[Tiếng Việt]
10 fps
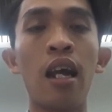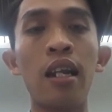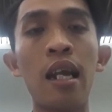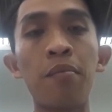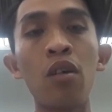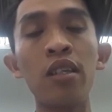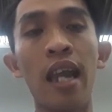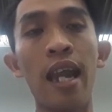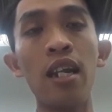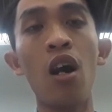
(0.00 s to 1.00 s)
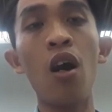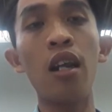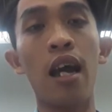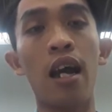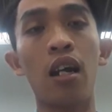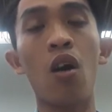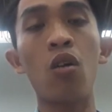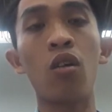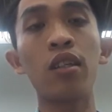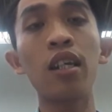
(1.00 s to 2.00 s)
năm đứa trẻ đó là con
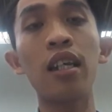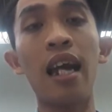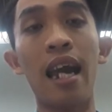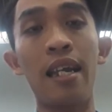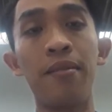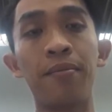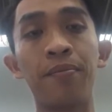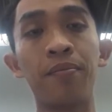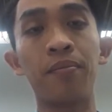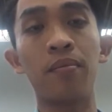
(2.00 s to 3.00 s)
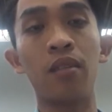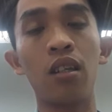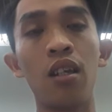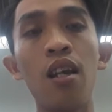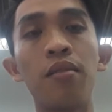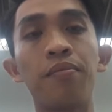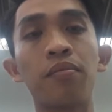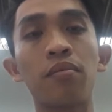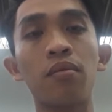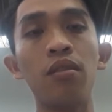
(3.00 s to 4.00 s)
của chết thi thầy đó.
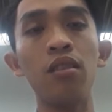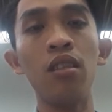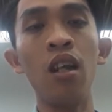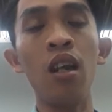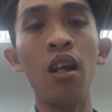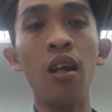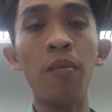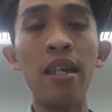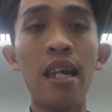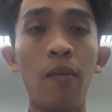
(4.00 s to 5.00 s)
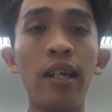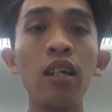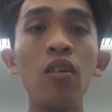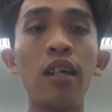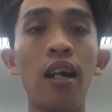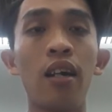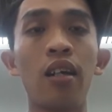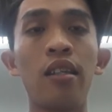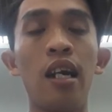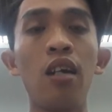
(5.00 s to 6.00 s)
Bây giờ Nguyễn Tuấn nói rằng
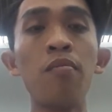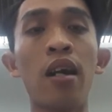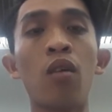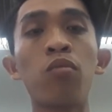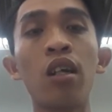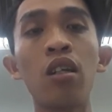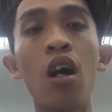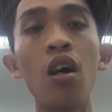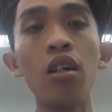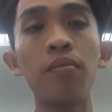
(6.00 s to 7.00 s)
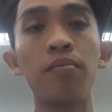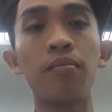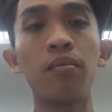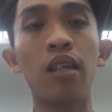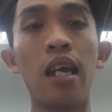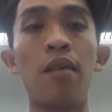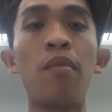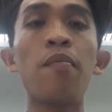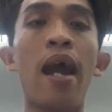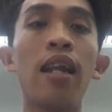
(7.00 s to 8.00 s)
những mà thông tin đó thì
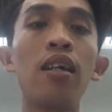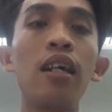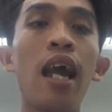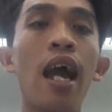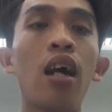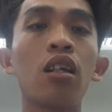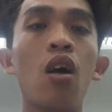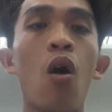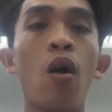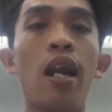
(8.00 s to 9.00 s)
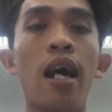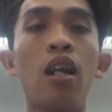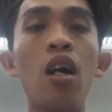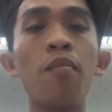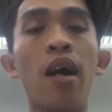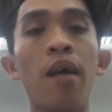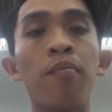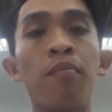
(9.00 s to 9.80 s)
mấy bạn đưa ra toàn là nó mà